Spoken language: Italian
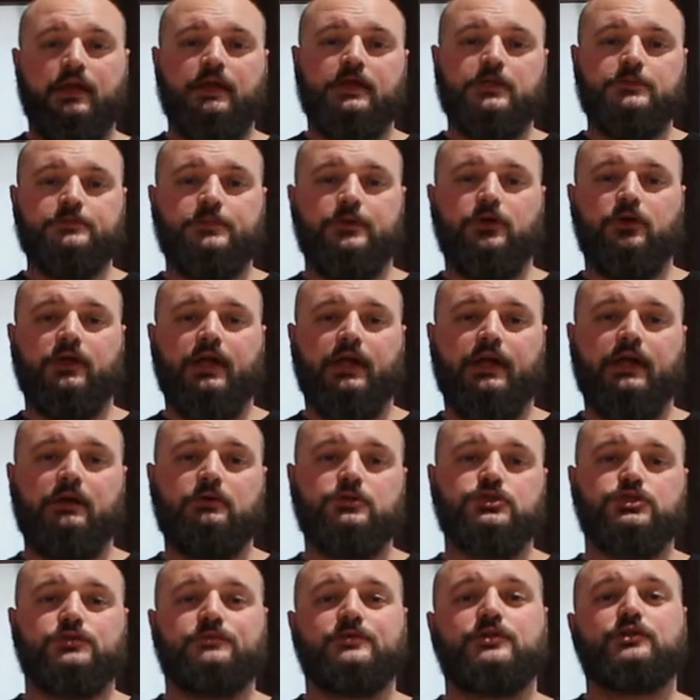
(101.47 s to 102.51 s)
Spero che anche
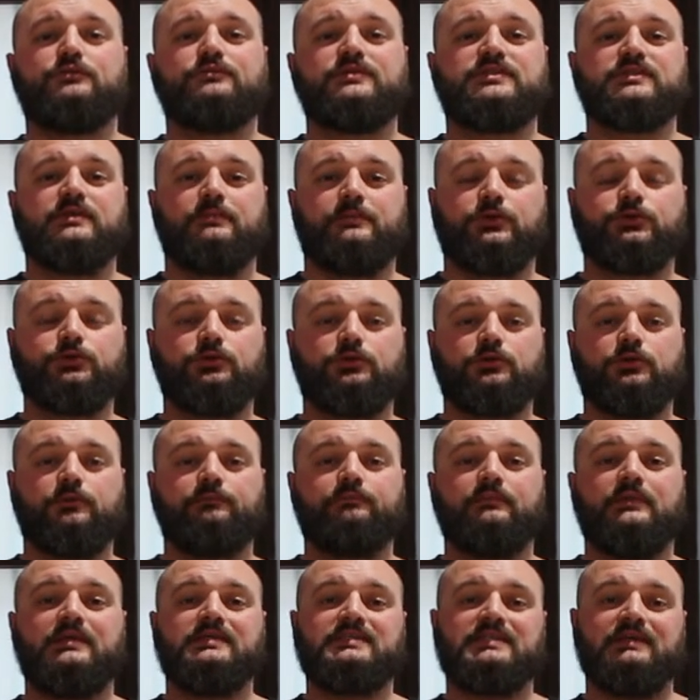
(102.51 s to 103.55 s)
questo video vi sia
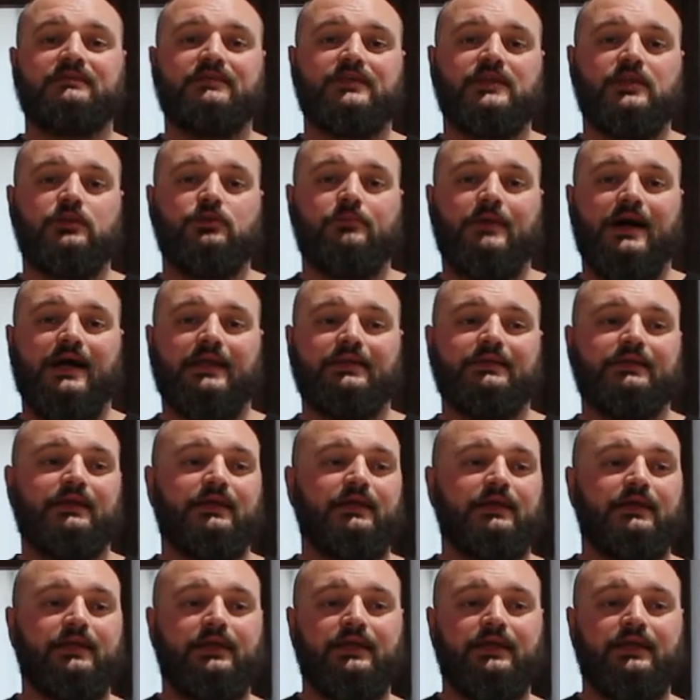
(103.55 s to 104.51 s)
piaciuto, se avete domande,